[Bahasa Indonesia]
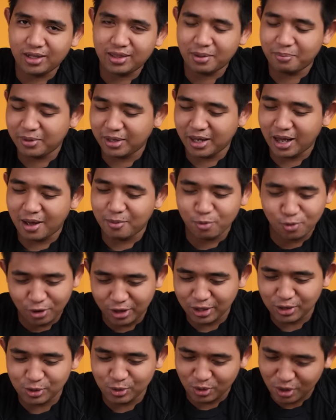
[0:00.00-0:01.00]
ya tapi nggak
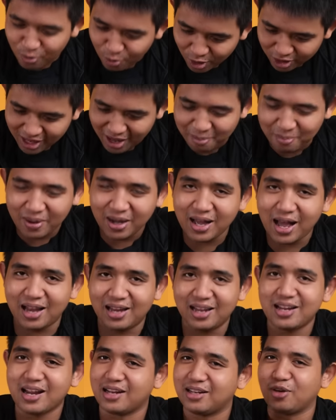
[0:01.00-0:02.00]
mungkin juga buat apa
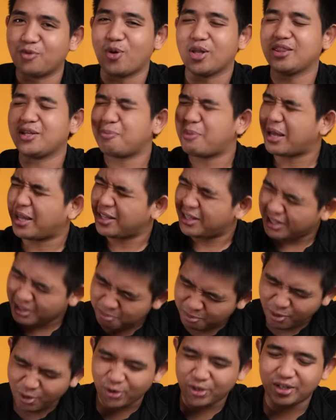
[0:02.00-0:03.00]
kalian underwater pakai
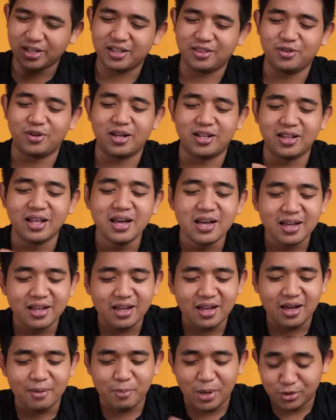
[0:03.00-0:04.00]
clip on gitu kan
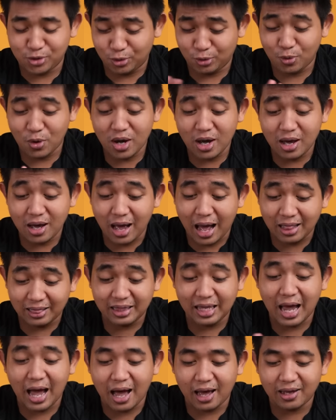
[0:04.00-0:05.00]
maksud gue
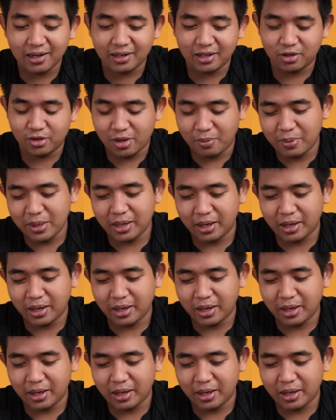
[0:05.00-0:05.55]
anti air gitu tapi